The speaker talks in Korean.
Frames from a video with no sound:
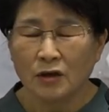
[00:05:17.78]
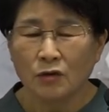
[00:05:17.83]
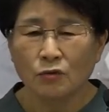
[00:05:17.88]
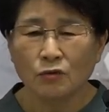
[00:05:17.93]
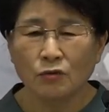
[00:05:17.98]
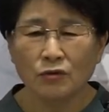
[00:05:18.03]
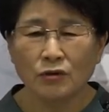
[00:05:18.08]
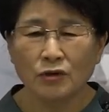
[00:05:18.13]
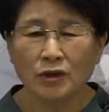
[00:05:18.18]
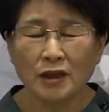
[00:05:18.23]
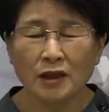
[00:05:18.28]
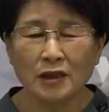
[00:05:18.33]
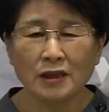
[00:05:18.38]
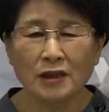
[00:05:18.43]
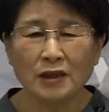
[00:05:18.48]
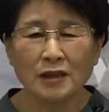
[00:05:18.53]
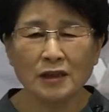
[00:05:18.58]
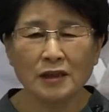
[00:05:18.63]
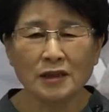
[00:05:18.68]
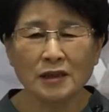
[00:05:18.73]

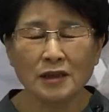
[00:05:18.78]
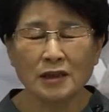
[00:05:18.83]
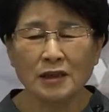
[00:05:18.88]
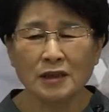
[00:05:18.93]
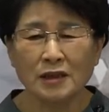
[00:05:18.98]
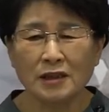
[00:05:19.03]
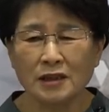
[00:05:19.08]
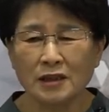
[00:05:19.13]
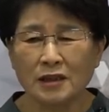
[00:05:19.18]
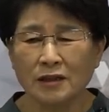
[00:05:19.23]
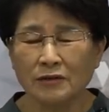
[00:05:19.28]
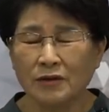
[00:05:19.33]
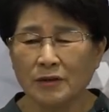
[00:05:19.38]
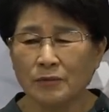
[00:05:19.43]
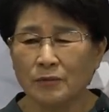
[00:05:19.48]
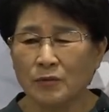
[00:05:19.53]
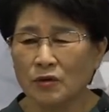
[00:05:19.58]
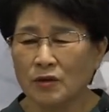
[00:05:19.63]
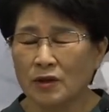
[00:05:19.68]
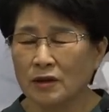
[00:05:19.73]
구약의 선지자와
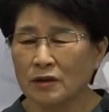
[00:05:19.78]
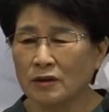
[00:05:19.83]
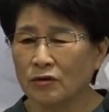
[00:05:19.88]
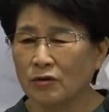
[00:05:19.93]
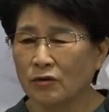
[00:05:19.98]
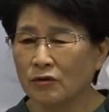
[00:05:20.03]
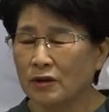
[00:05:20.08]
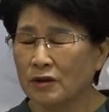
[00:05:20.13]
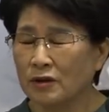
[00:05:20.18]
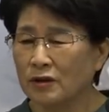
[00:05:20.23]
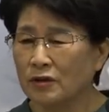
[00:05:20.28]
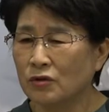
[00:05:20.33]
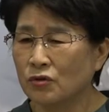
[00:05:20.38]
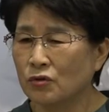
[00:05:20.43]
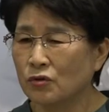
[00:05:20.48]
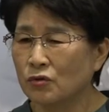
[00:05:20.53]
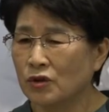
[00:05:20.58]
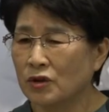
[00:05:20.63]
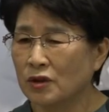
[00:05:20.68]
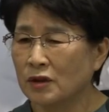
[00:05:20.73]
모세를 통해서
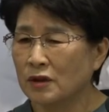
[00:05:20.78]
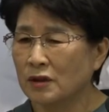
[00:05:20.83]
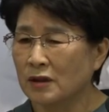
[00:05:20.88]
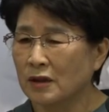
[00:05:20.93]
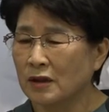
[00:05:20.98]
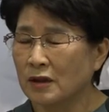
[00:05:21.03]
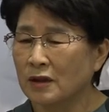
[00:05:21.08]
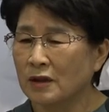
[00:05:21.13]
주신